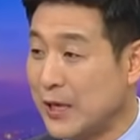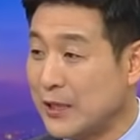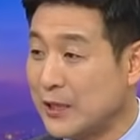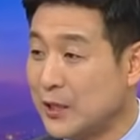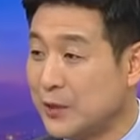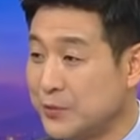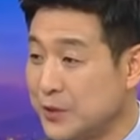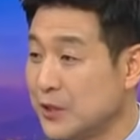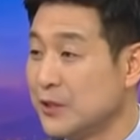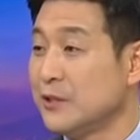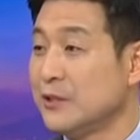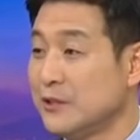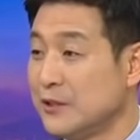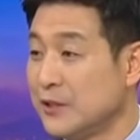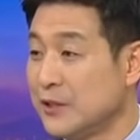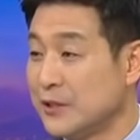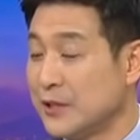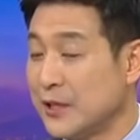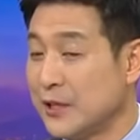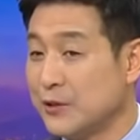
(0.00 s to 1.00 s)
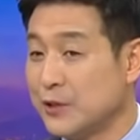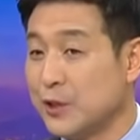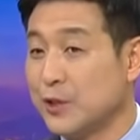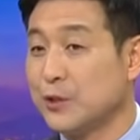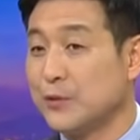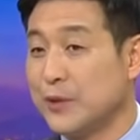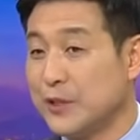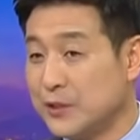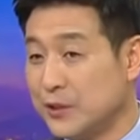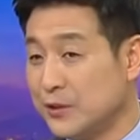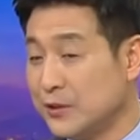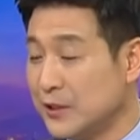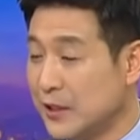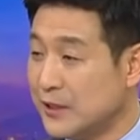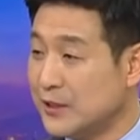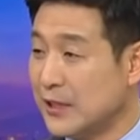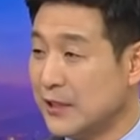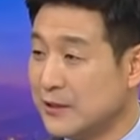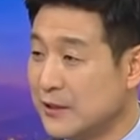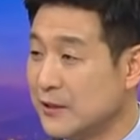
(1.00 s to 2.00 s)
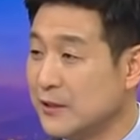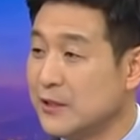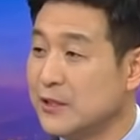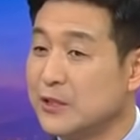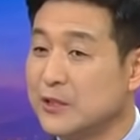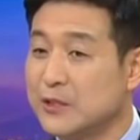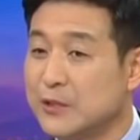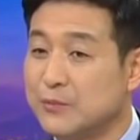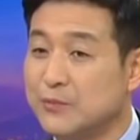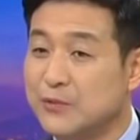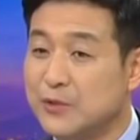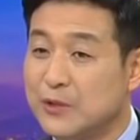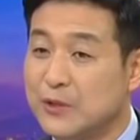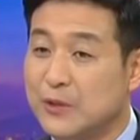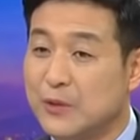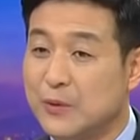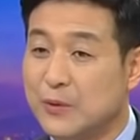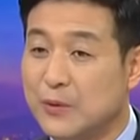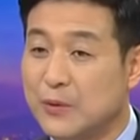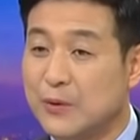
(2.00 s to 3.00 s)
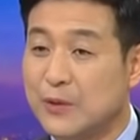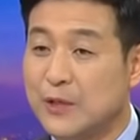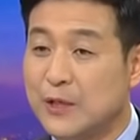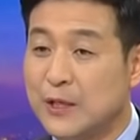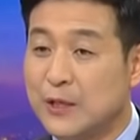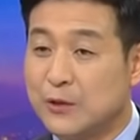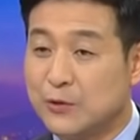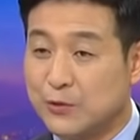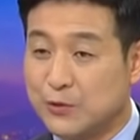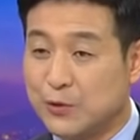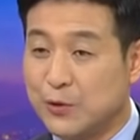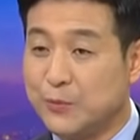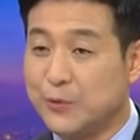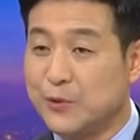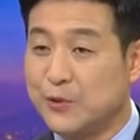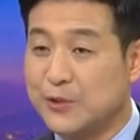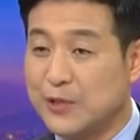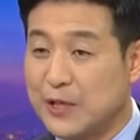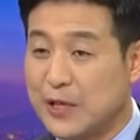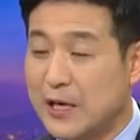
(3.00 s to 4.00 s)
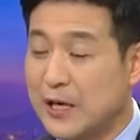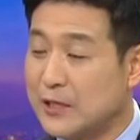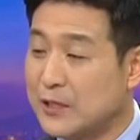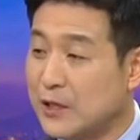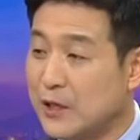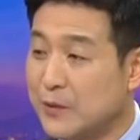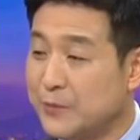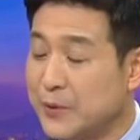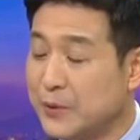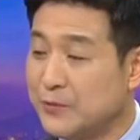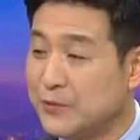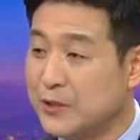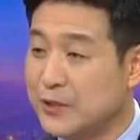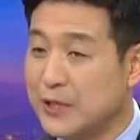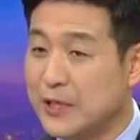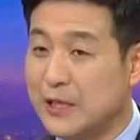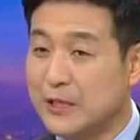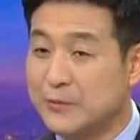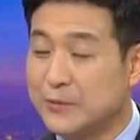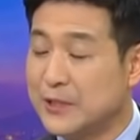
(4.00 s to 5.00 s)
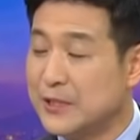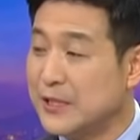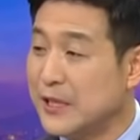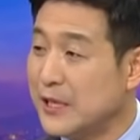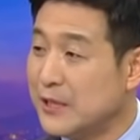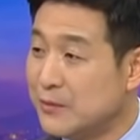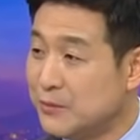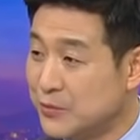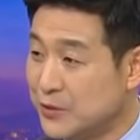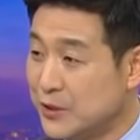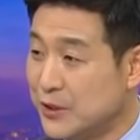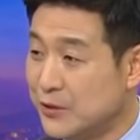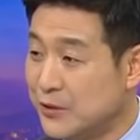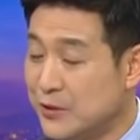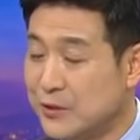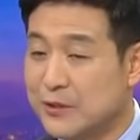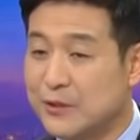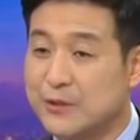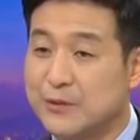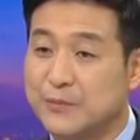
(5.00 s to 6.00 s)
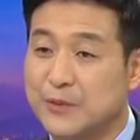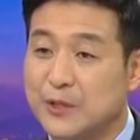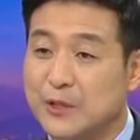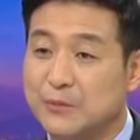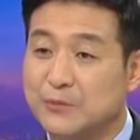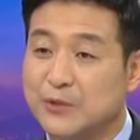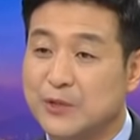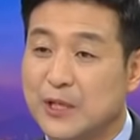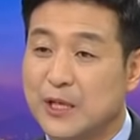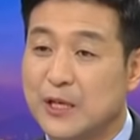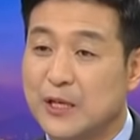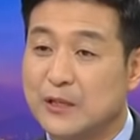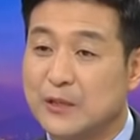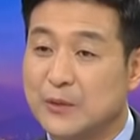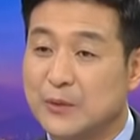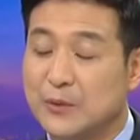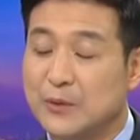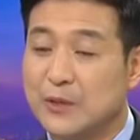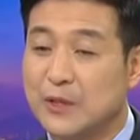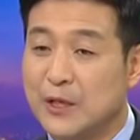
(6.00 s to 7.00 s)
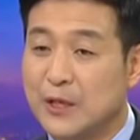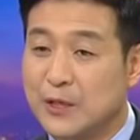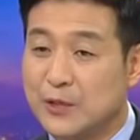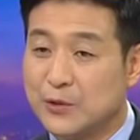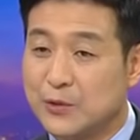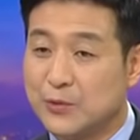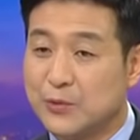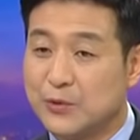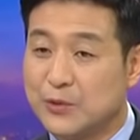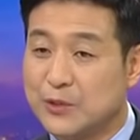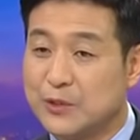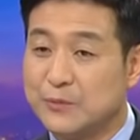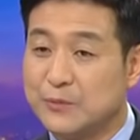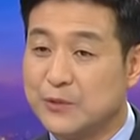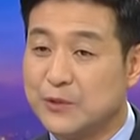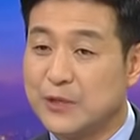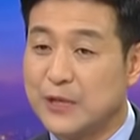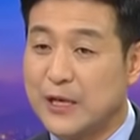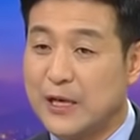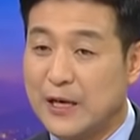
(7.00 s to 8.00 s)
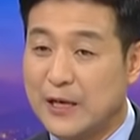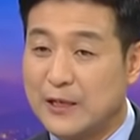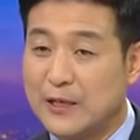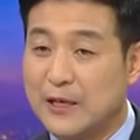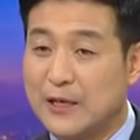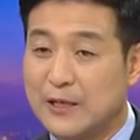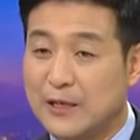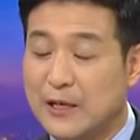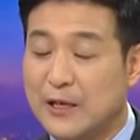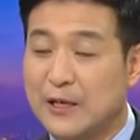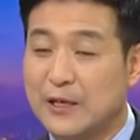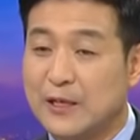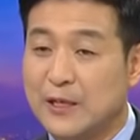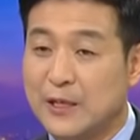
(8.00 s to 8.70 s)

관계없이 듣는 거잖아요. 저기 와서 현장에서 학생들이 직접 묻는 거고 국토부 유산의 가상화폐 문제나 아니면 세금 문제도 있었습니다. 이런 문제까지도 송곳 질문들이 하나하나